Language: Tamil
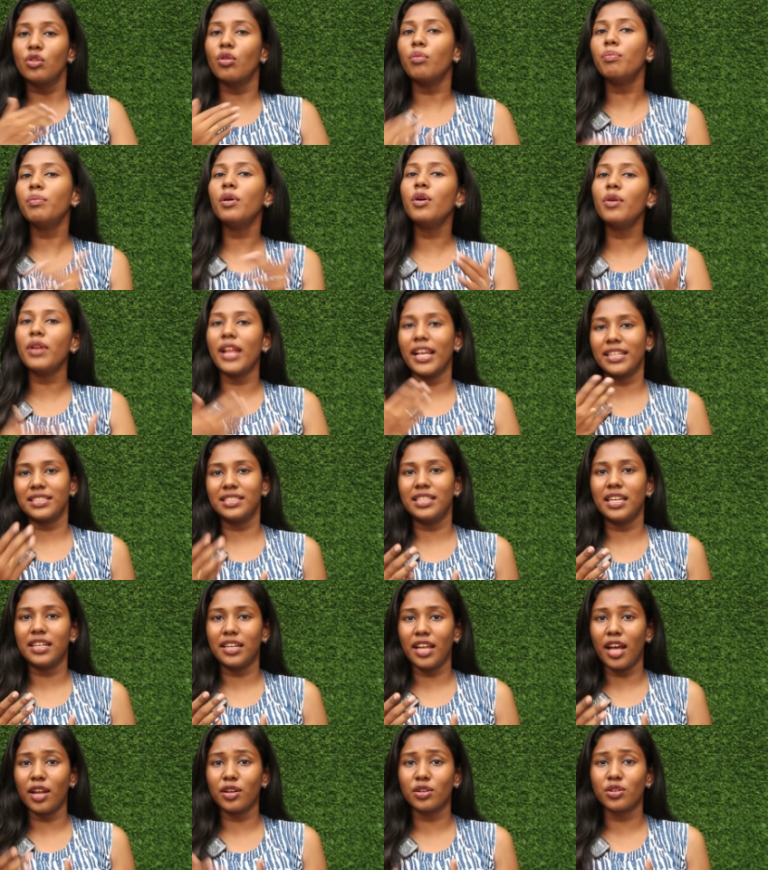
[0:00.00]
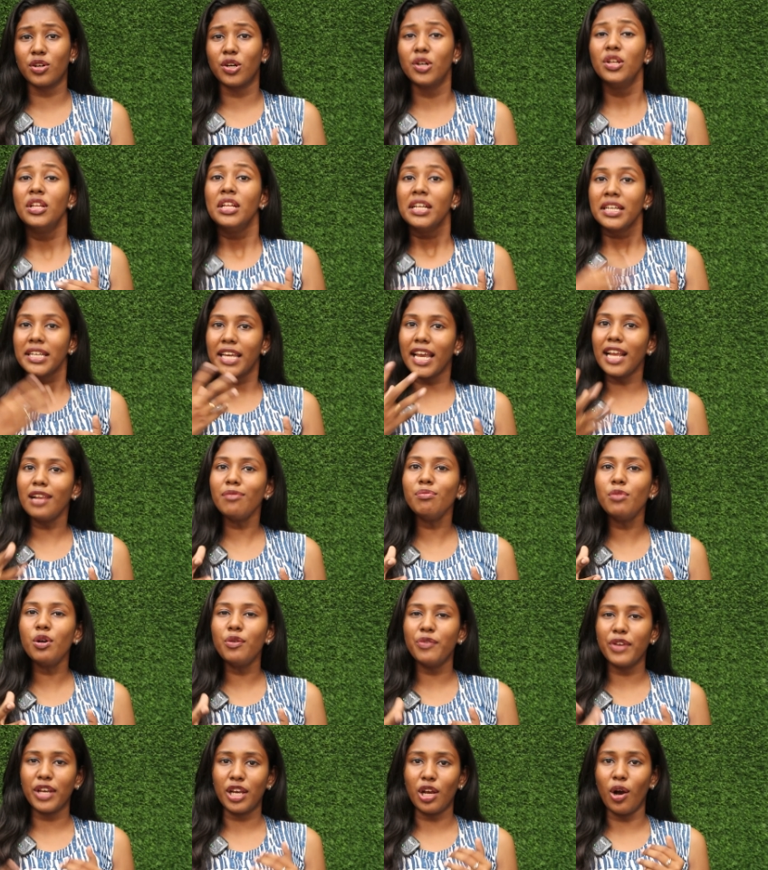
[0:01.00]
ரொம்ப ஒரு எக்ஸ்டெண்டா இருக்கும் கில்
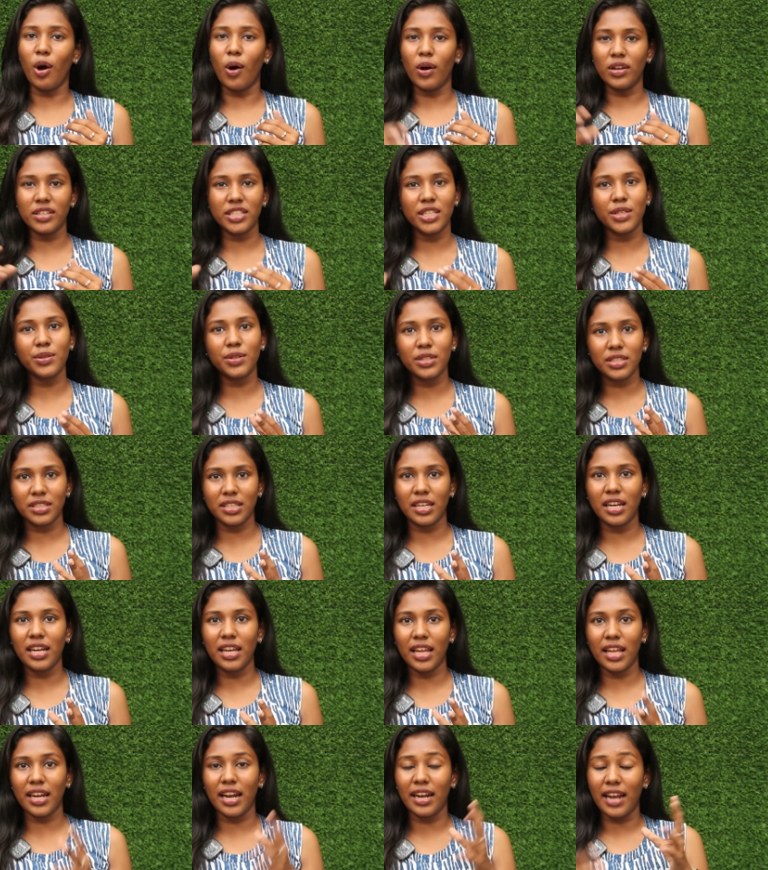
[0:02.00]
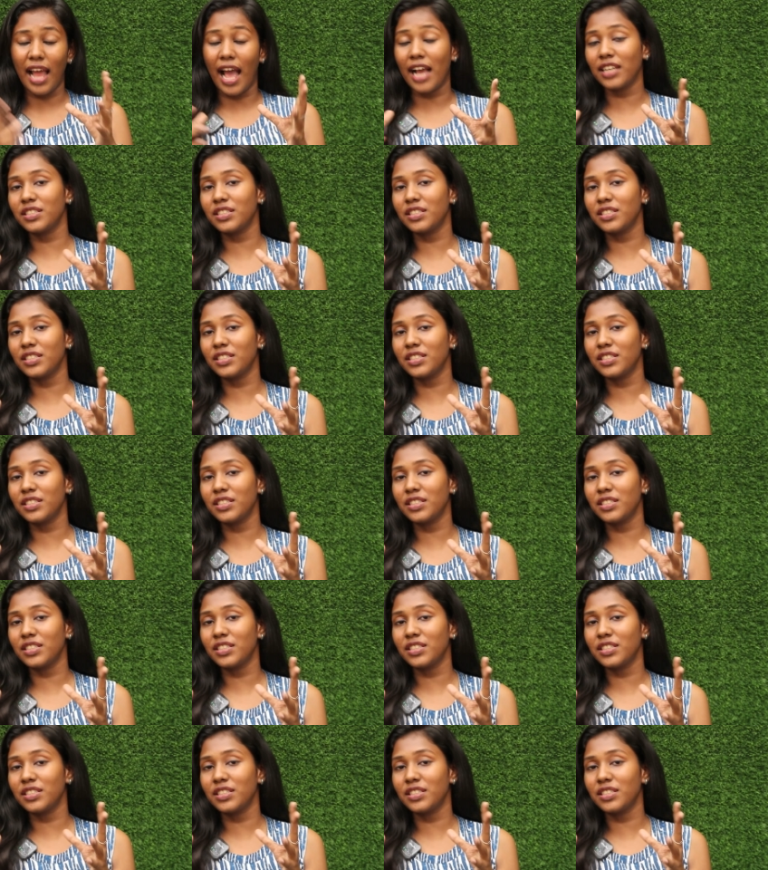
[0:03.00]
மூவிக்கு ஆல்ரெடி ஒரு த்ரில்லர் அண்ட்